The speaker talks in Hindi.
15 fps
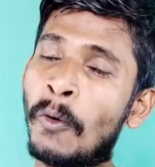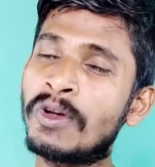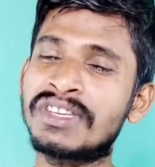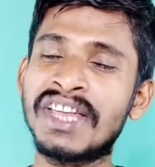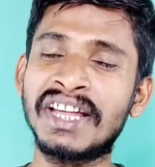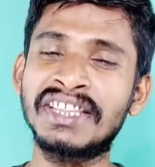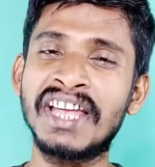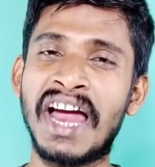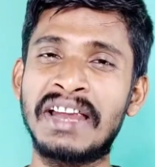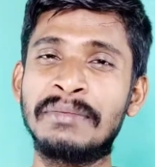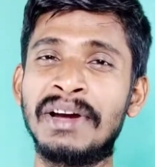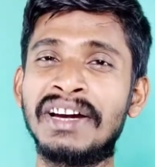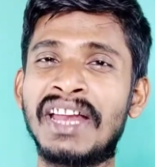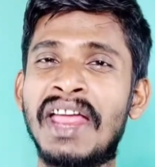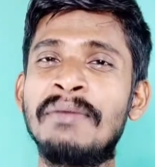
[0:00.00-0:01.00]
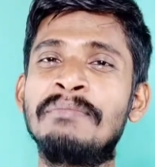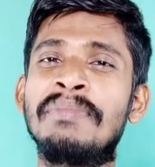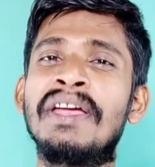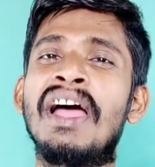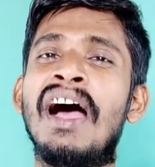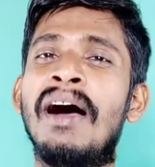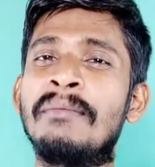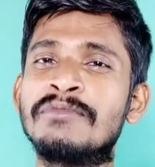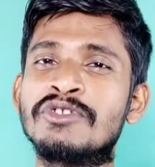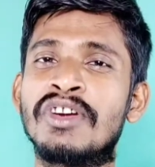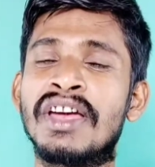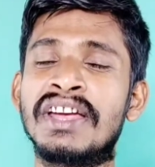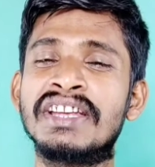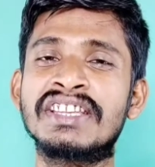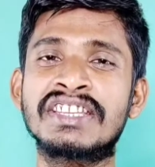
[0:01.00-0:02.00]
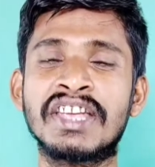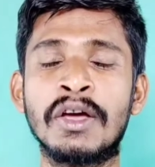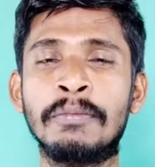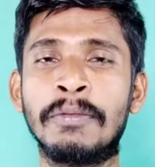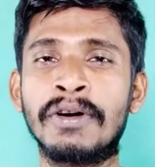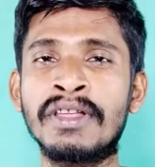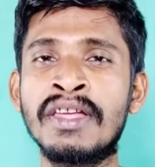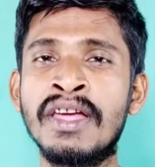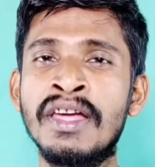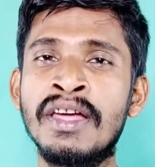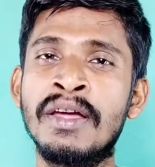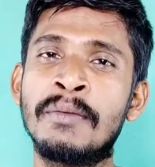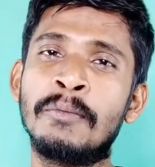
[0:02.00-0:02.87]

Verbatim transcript: हो सकती है आने वाले टाइम पे हम जो है इसके ऊपर